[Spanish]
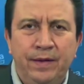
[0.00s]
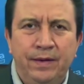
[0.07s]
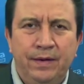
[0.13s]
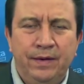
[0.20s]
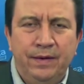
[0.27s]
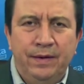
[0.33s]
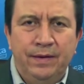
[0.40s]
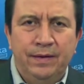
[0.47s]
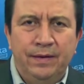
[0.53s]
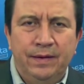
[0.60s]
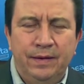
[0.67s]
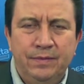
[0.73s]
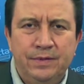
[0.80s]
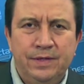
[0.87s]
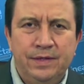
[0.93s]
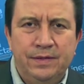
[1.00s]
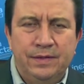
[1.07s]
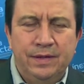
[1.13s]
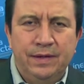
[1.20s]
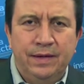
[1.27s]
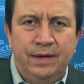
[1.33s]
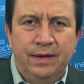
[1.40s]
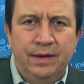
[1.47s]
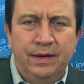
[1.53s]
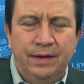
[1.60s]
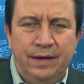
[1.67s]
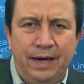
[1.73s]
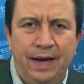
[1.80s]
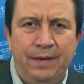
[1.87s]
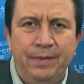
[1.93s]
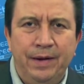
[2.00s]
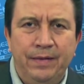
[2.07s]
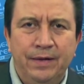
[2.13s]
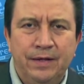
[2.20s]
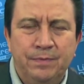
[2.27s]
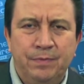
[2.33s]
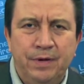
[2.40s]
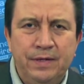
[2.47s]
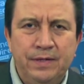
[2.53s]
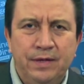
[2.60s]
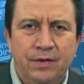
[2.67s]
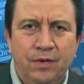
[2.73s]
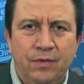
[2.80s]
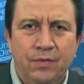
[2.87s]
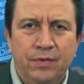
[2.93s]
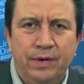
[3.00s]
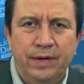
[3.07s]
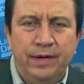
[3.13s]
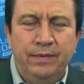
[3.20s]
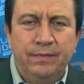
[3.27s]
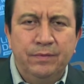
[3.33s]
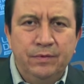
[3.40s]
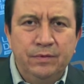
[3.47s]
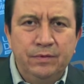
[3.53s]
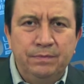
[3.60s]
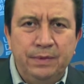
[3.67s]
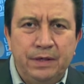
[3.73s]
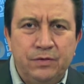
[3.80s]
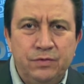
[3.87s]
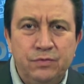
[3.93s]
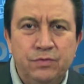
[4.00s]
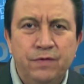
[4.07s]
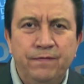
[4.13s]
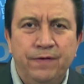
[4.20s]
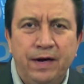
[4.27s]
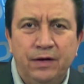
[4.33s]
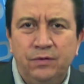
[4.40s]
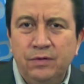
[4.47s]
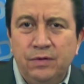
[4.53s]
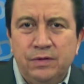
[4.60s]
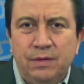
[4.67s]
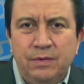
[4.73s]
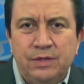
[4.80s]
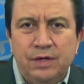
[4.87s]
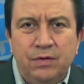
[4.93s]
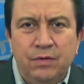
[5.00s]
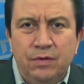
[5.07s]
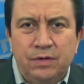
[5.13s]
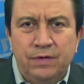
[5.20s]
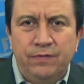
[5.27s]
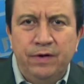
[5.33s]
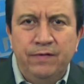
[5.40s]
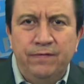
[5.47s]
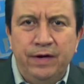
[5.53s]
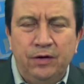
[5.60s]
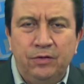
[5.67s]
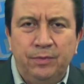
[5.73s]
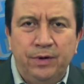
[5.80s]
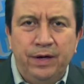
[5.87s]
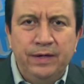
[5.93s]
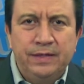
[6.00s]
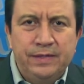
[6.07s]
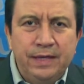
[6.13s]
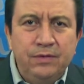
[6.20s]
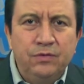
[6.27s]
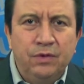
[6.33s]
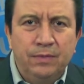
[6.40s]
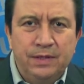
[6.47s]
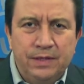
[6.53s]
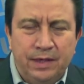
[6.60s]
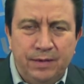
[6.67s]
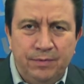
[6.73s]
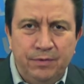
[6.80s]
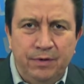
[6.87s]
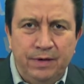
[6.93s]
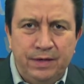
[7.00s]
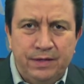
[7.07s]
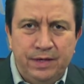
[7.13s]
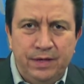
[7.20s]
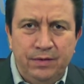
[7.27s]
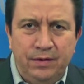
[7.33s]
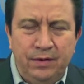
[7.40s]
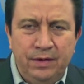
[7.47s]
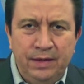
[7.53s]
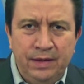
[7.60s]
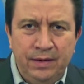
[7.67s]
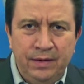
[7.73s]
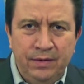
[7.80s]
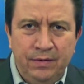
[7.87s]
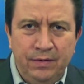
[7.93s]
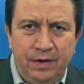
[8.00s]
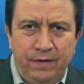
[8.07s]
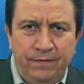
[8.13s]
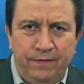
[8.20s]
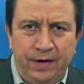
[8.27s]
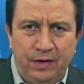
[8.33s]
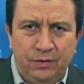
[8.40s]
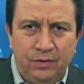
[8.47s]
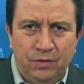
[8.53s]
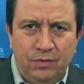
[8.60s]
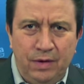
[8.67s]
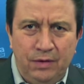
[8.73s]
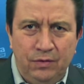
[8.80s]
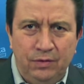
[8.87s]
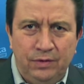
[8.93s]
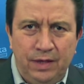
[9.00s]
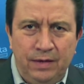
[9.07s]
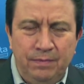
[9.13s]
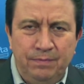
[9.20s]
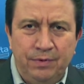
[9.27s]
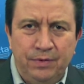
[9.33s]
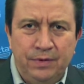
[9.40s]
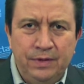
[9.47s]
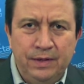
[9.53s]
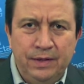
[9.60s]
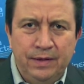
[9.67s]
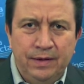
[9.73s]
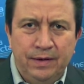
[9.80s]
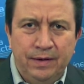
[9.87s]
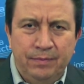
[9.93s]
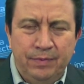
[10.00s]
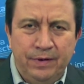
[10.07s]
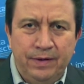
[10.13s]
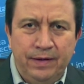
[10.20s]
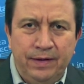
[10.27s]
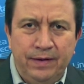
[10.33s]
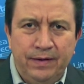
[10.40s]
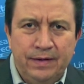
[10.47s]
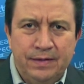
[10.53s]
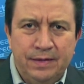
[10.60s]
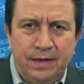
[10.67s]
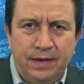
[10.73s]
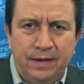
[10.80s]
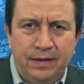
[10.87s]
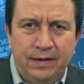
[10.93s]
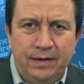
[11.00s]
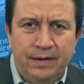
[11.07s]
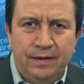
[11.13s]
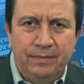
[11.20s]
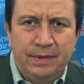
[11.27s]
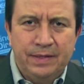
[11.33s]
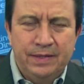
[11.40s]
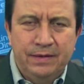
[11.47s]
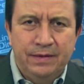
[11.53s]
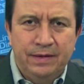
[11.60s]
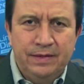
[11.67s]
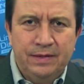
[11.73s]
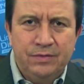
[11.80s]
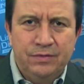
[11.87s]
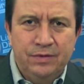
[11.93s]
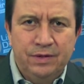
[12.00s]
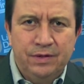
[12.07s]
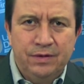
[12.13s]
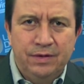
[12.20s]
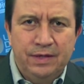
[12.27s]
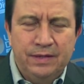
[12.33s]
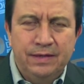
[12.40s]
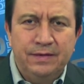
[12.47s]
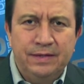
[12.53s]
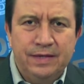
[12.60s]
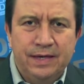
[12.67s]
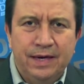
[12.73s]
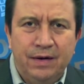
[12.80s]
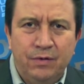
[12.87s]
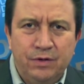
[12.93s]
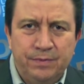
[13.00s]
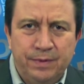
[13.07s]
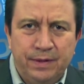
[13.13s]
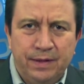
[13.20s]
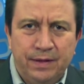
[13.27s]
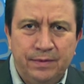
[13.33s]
eh, digamos, es eh, eh, clave después de que ocurre un presunto infarto? No estamos seguros si fue un infarto, pero hay síntomas de que pudo haber sido un infarto. ¿Cuánto tiempo puede estar el paciente en esas condiciones antes de llegar a un hospital?